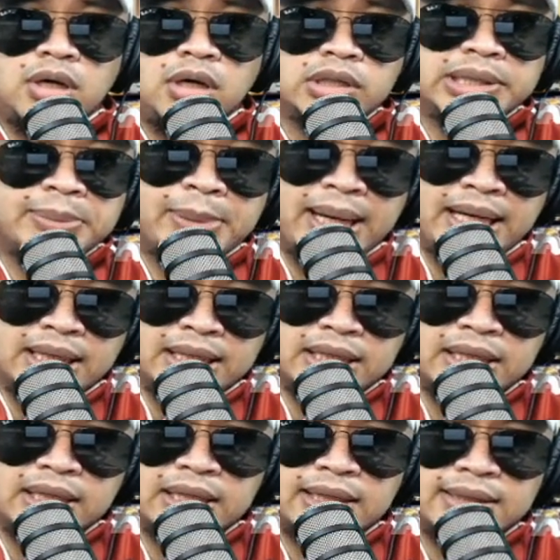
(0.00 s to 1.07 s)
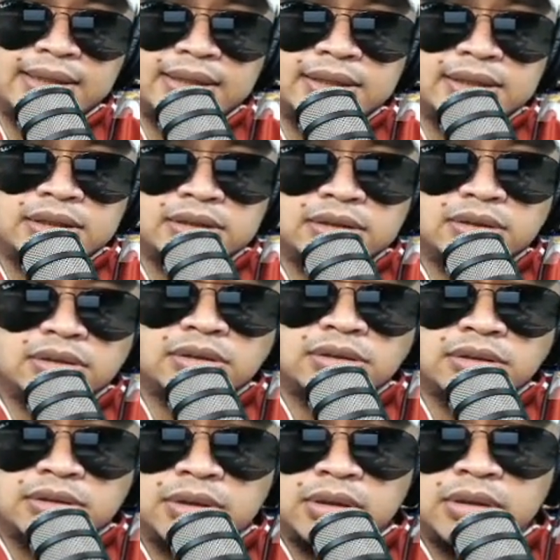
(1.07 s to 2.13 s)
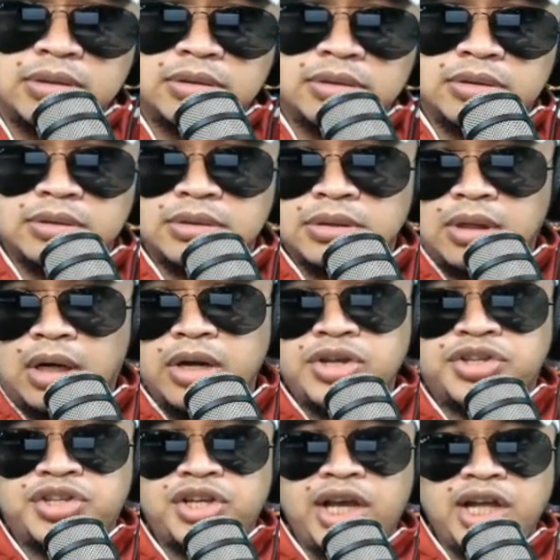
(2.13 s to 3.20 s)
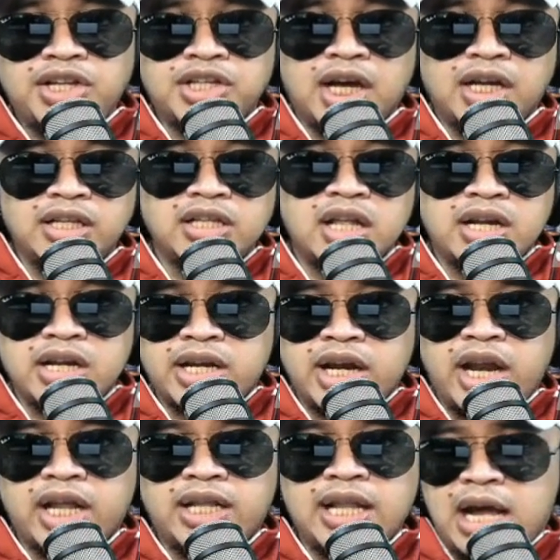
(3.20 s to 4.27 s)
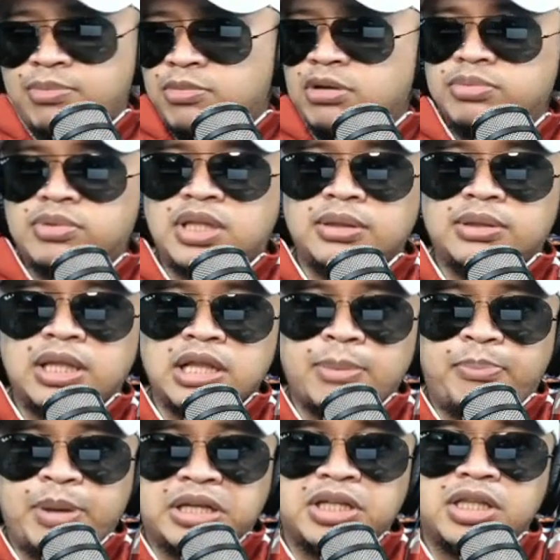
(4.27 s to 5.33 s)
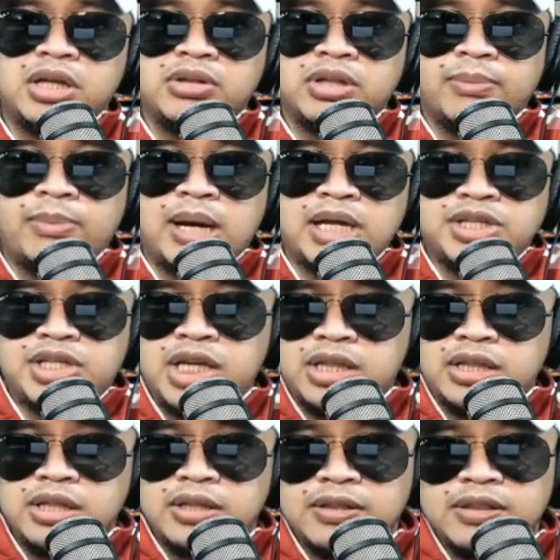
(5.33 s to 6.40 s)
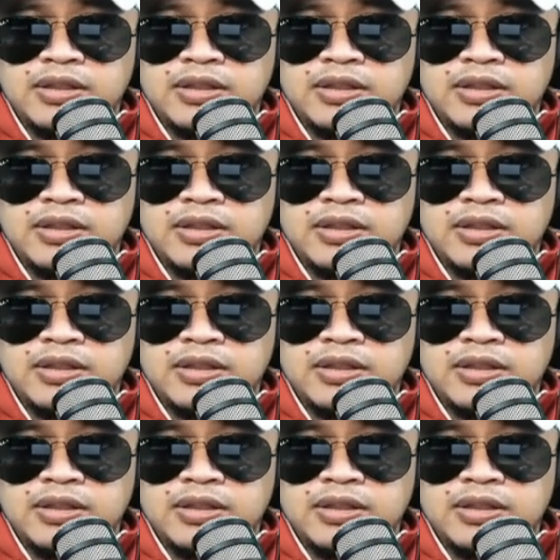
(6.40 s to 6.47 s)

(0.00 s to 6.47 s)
O, oh, di ba? Unti-unting o oh, yung CHR na nagreklamo, tinapesa daw ng budget.